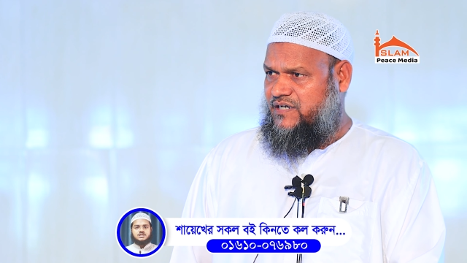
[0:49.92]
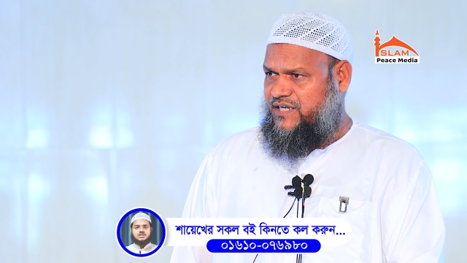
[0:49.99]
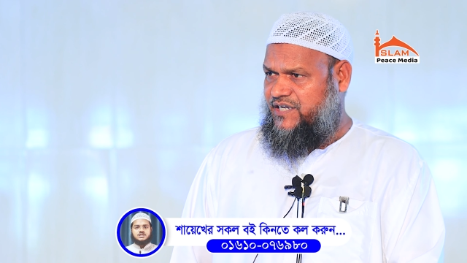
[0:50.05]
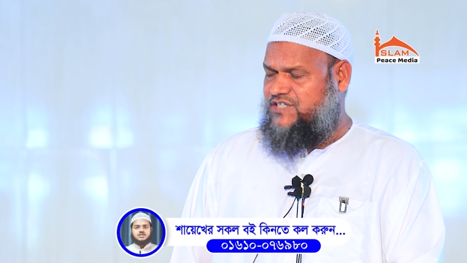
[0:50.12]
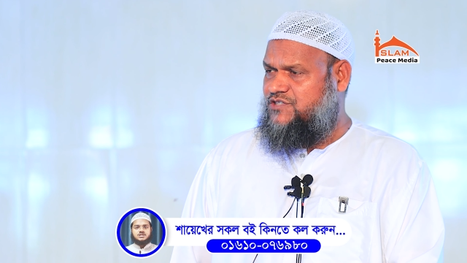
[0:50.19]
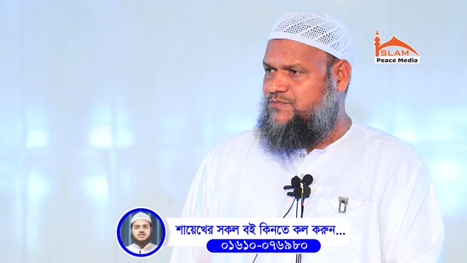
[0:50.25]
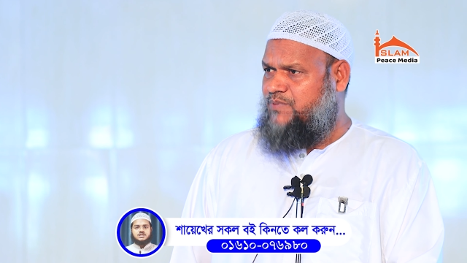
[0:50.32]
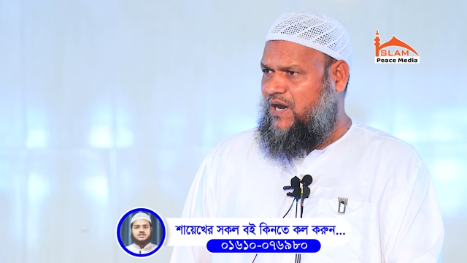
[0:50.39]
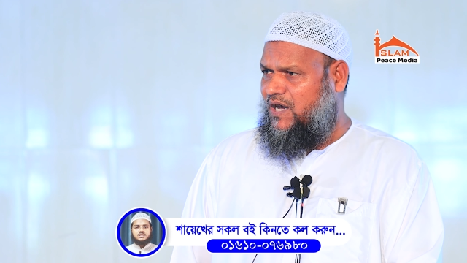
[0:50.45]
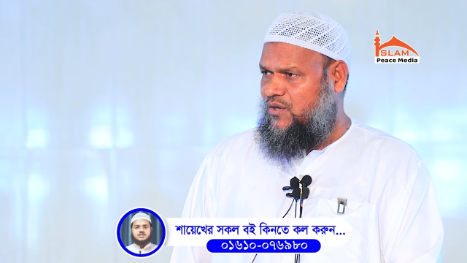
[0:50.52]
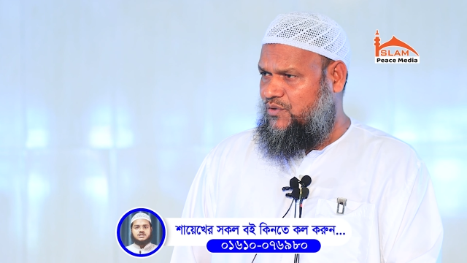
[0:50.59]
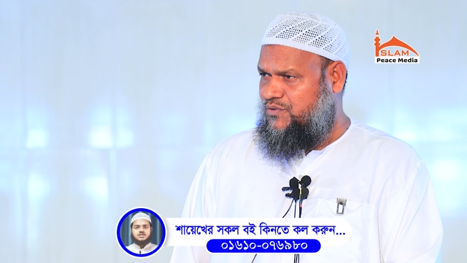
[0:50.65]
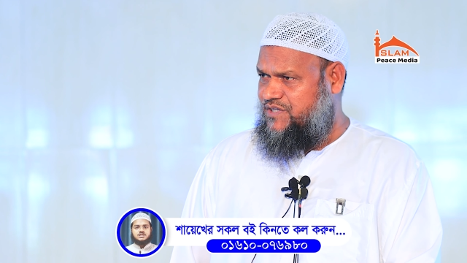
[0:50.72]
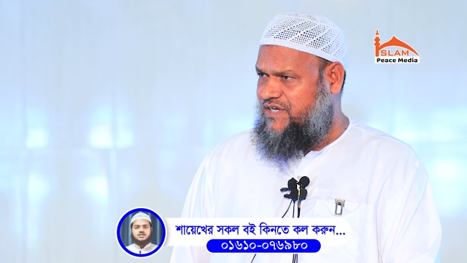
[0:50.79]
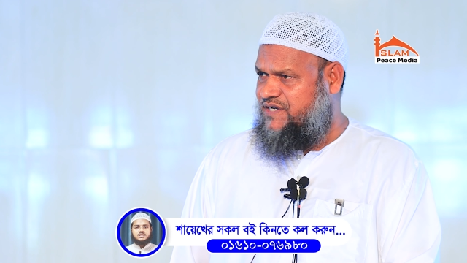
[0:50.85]
লেজ
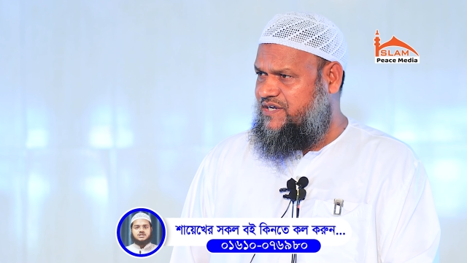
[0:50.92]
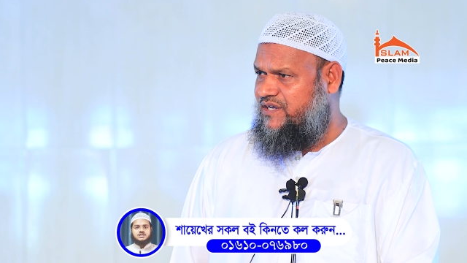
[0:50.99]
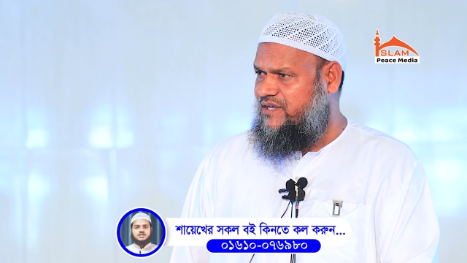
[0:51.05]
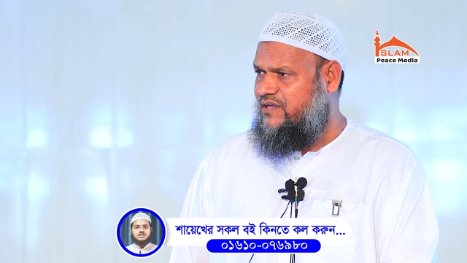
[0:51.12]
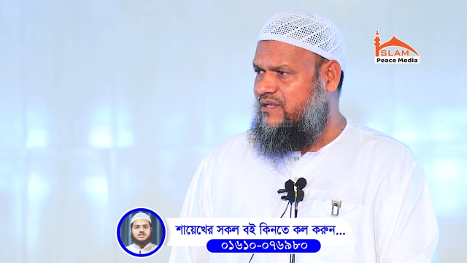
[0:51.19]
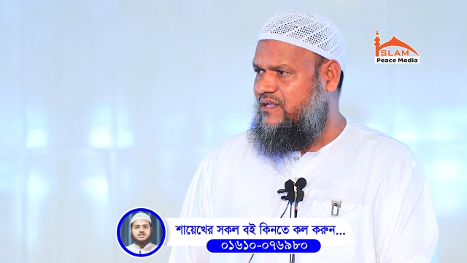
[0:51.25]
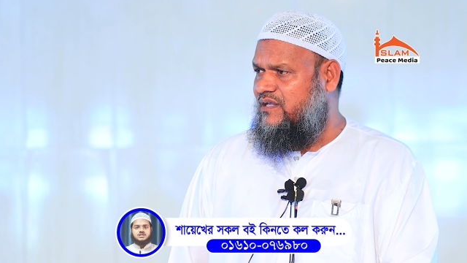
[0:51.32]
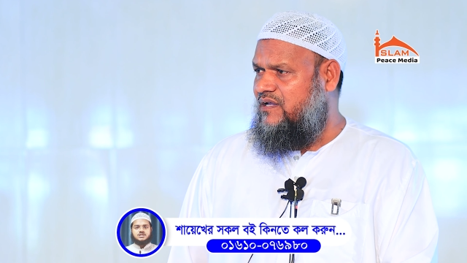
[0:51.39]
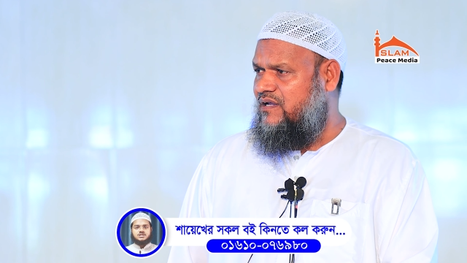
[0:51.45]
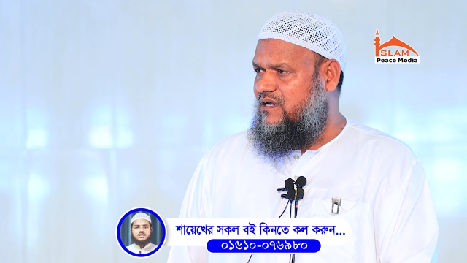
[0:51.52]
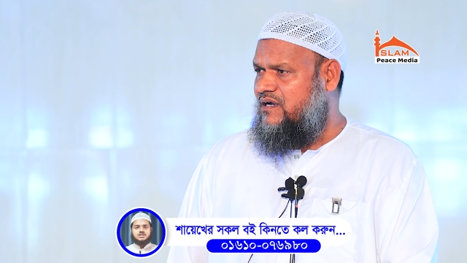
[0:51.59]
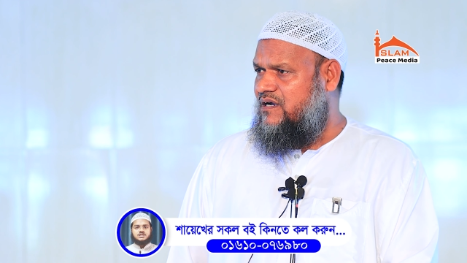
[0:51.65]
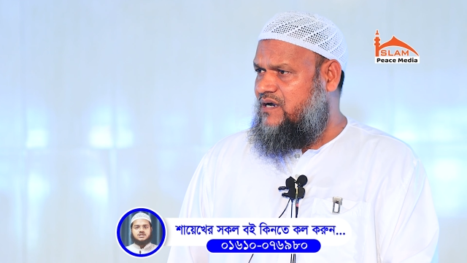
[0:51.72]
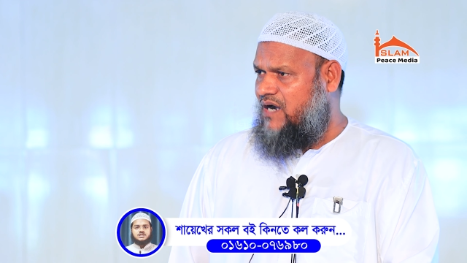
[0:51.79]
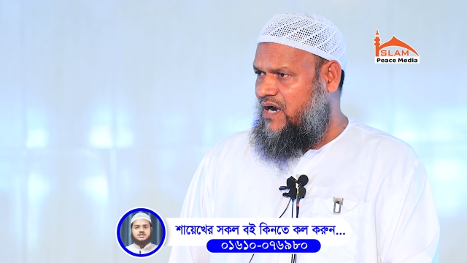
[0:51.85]
ভালো দেখে
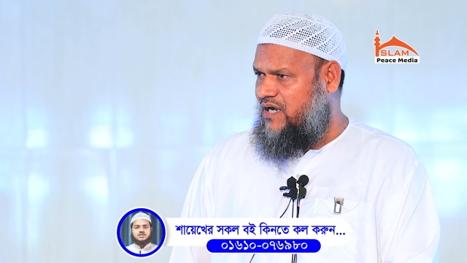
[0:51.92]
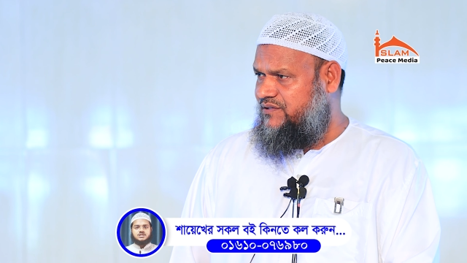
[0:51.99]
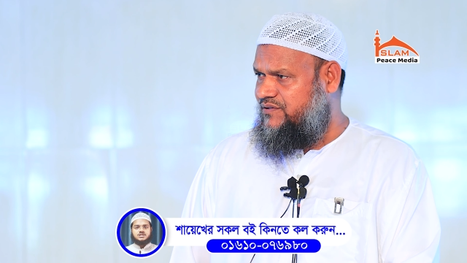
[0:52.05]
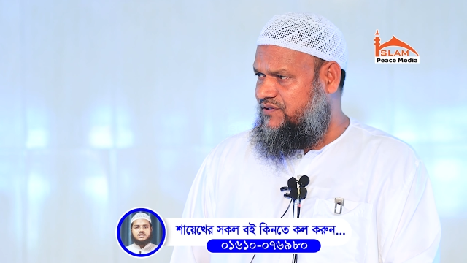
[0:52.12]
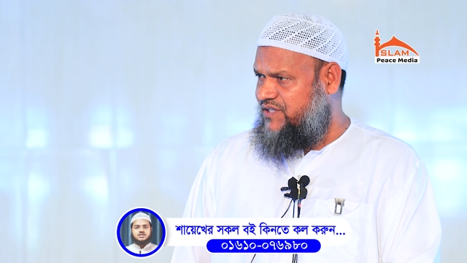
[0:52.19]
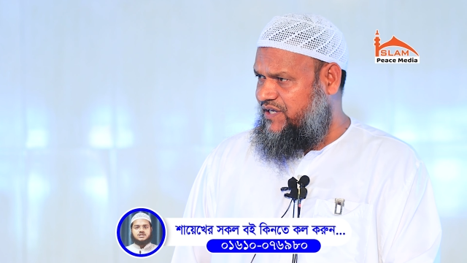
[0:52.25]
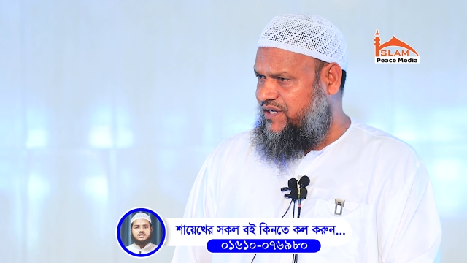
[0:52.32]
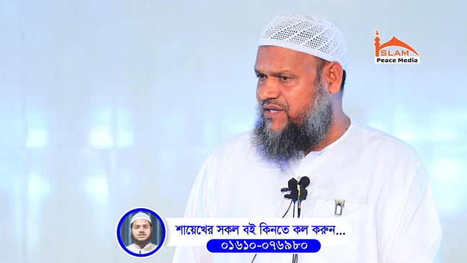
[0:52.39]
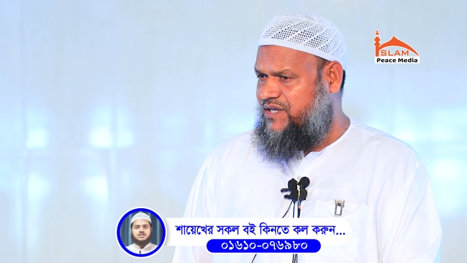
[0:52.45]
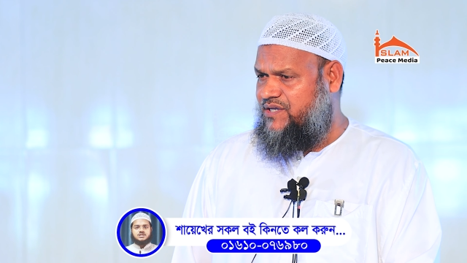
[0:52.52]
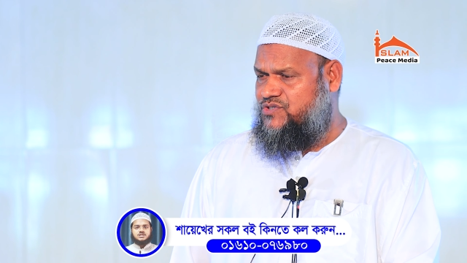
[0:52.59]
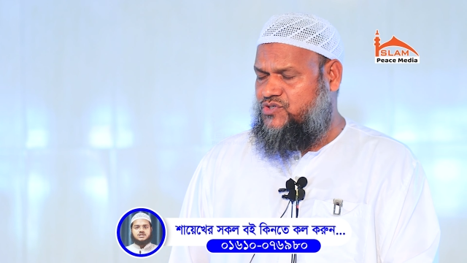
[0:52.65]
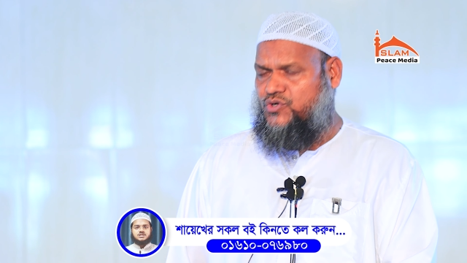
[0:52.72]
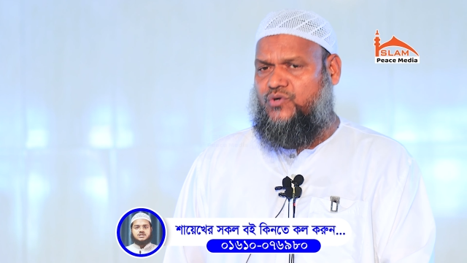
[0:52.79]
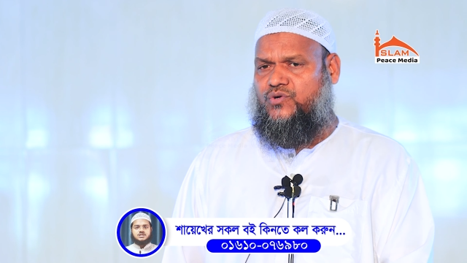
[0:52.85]
কান দেখে
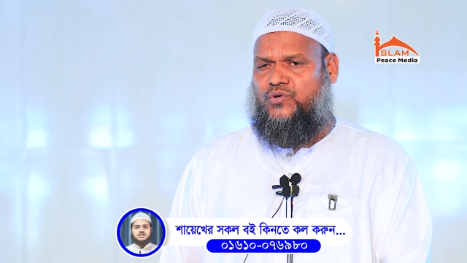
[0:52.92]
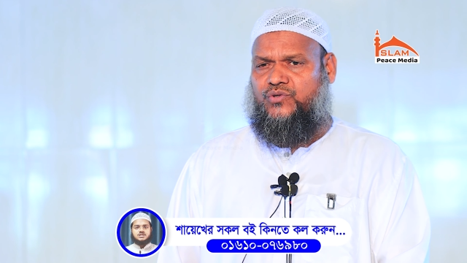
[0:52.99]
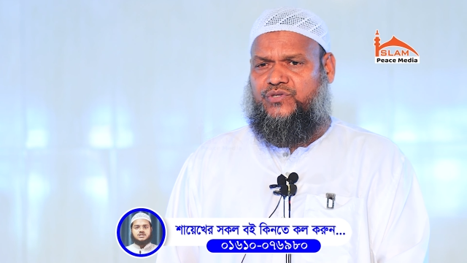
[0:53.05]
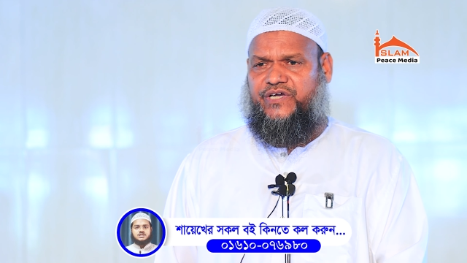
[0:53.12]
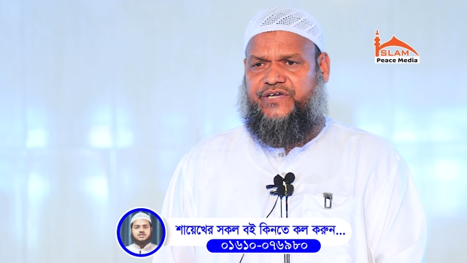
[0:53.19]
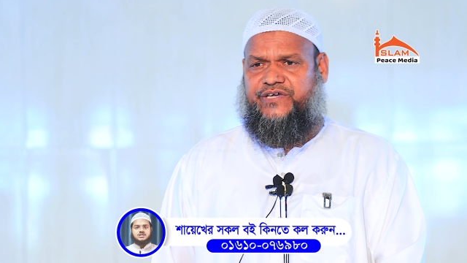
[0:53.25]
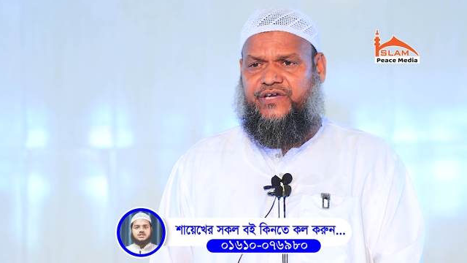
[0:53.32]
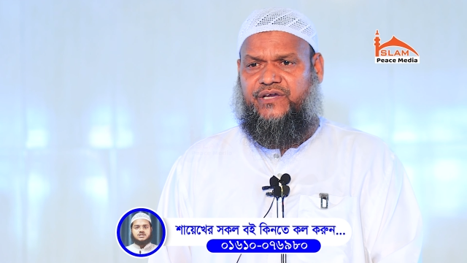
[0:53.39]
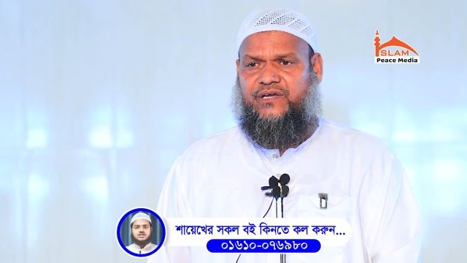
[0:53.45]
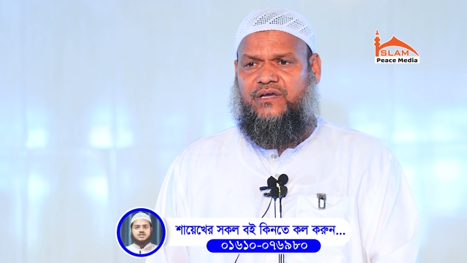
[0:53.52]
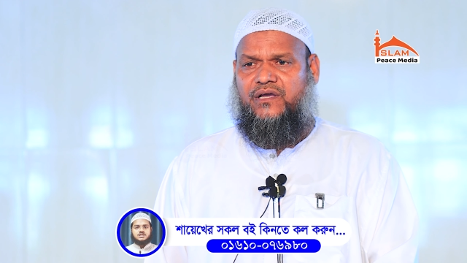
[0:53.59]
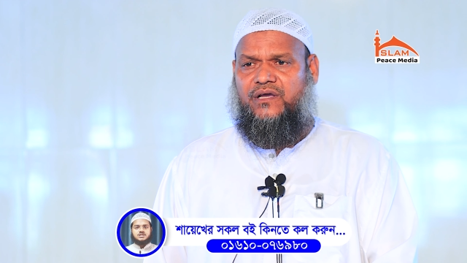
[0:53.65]
চক্ষু দেখে